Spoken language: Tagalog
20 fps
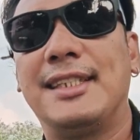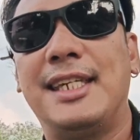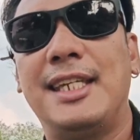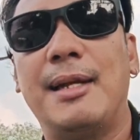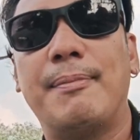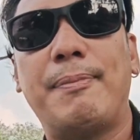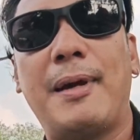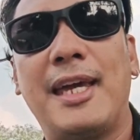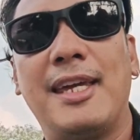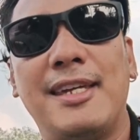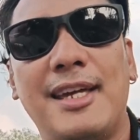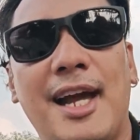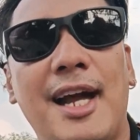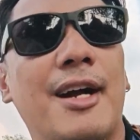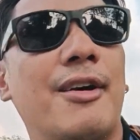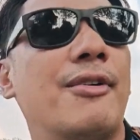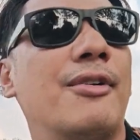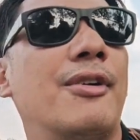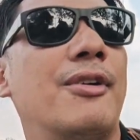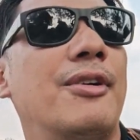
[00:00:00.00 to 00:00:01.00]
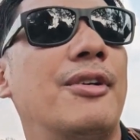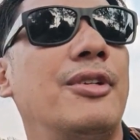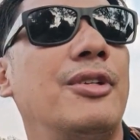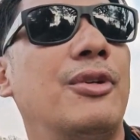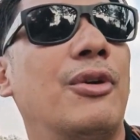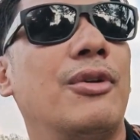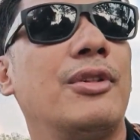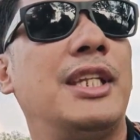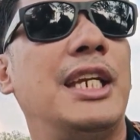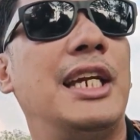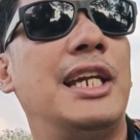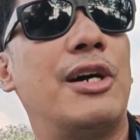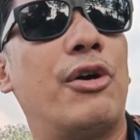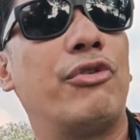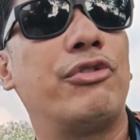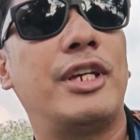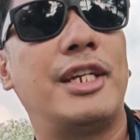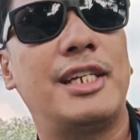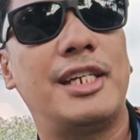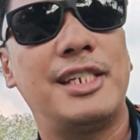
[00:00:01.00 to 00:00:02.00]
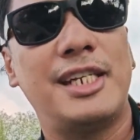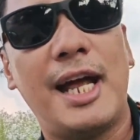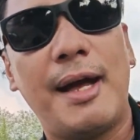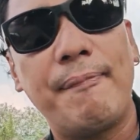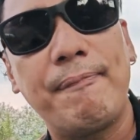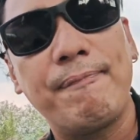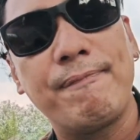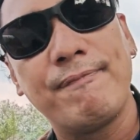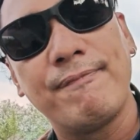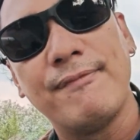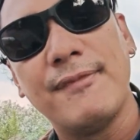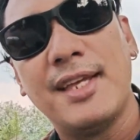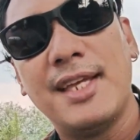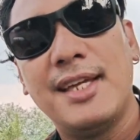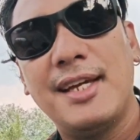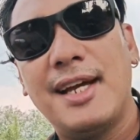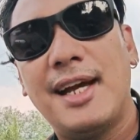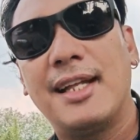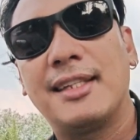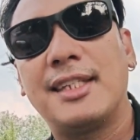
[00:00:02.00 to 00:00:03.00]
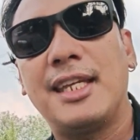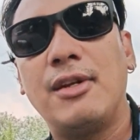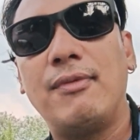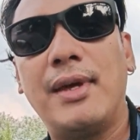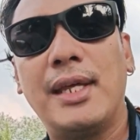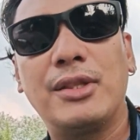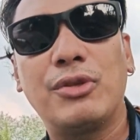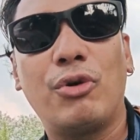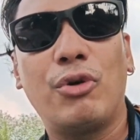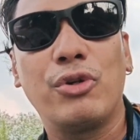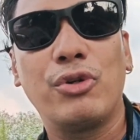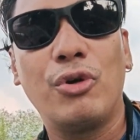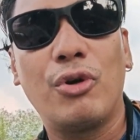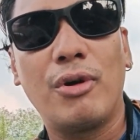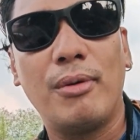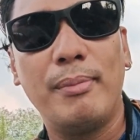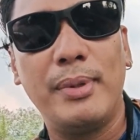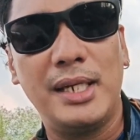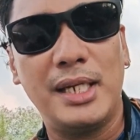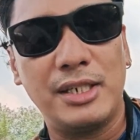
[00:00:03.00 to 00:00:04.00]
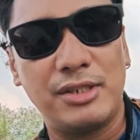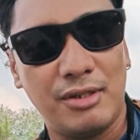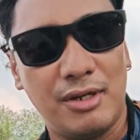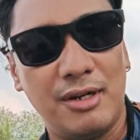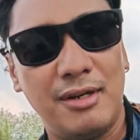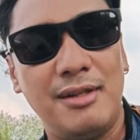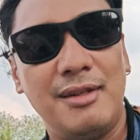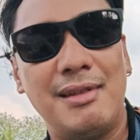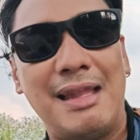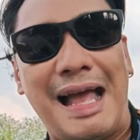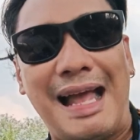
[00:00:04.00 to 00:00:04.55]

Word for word: pinapahiya ako nung dinala ko sa shop at kinwento ko yung kombinasyon.